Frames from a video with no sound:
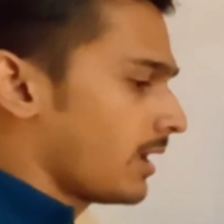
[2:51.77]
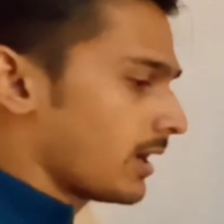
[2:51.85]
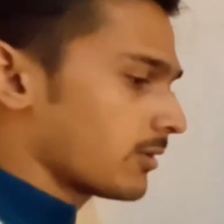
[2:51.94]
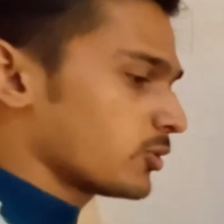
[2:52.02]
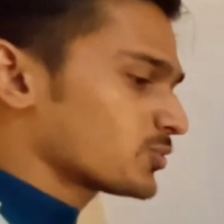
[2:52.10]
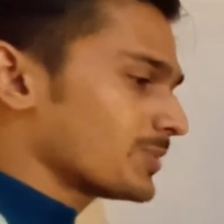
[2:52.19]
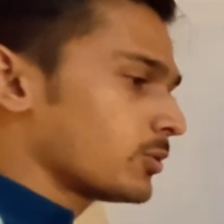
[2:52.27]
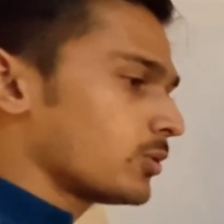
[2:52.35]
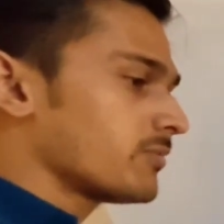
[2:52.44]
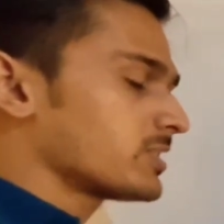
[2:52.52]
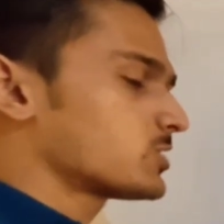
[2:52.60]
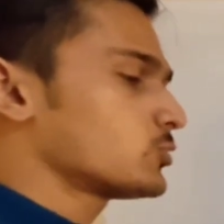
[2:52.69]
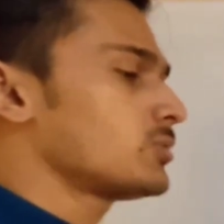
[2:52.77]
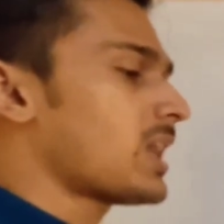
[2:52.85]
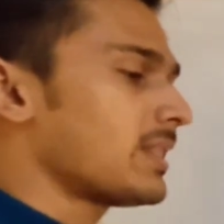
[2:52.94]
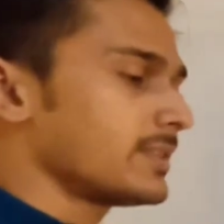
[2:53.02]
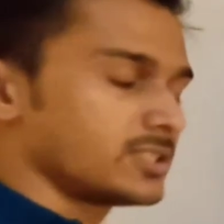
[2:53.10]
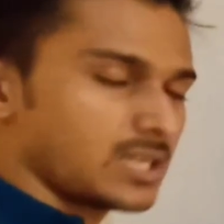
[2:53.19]
अगर उसमें कोई वस्तु
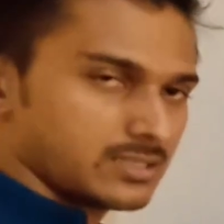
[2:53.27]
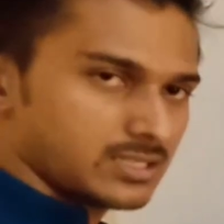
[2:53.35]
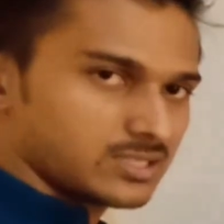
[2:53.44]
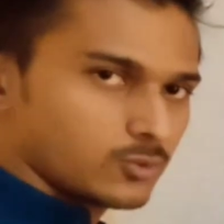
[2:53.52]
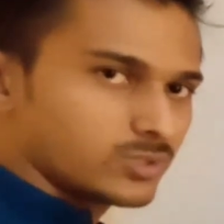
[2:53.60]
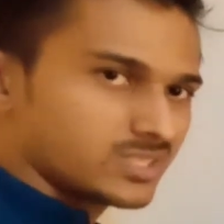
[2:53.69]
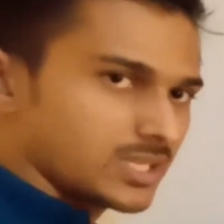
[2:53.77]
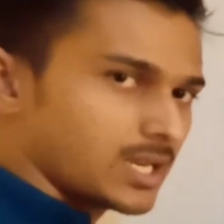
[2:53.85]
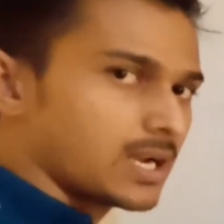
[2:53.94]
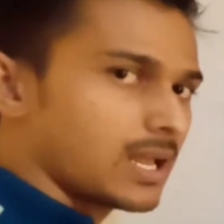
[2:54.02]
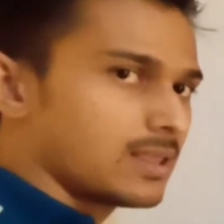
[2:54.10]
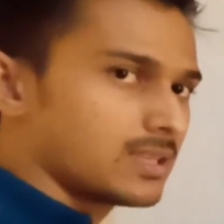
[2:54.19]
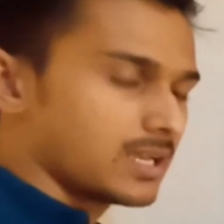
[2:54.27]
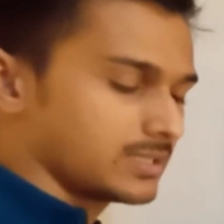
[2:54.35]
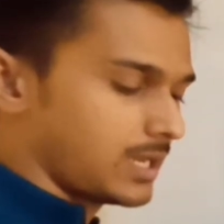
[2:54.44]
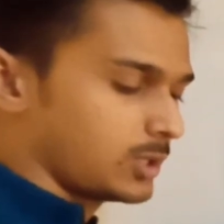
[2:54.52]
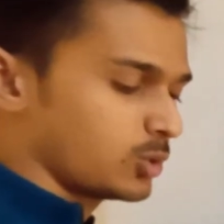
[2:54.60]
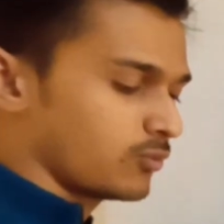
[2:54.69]
डाल दी जाए जैसे कोई सिक्का डाल दिया
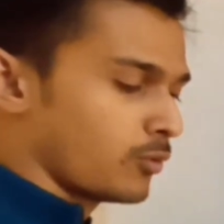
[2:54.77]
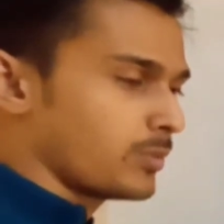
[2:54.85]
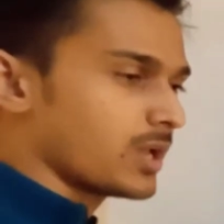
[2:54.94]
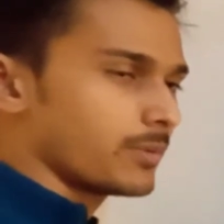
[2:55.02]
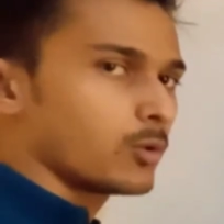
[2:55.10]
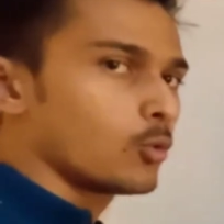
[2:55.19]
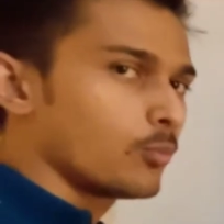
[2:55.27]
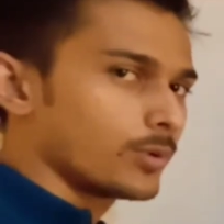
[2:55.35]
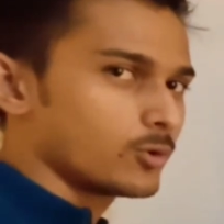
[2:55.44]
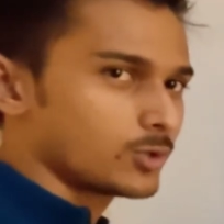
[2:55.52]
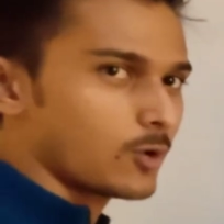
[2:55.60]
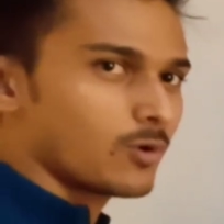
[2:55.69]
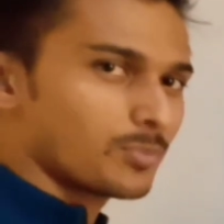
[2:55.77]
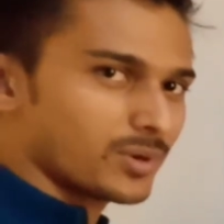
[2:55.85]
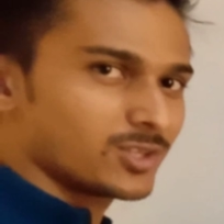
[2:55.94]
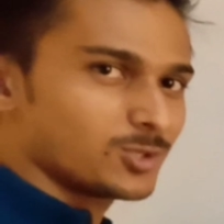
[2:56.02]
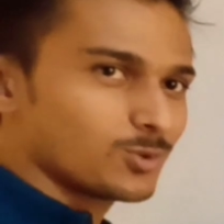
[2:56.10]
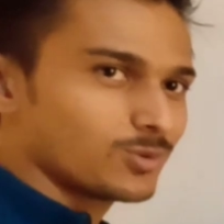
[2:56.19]
जाए तो वो भी हमें ऊपर उठा हुआ
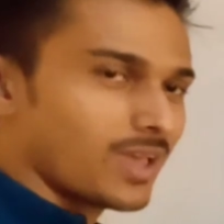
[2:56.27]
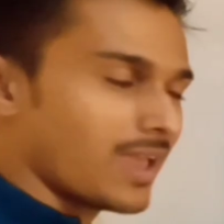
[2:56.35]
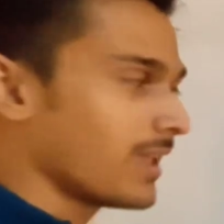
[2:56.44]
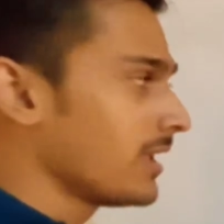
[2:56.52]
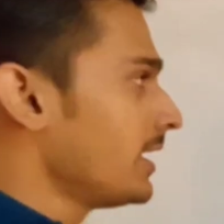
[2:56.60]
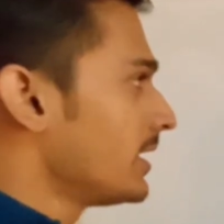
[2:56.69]
प्रतीत होता है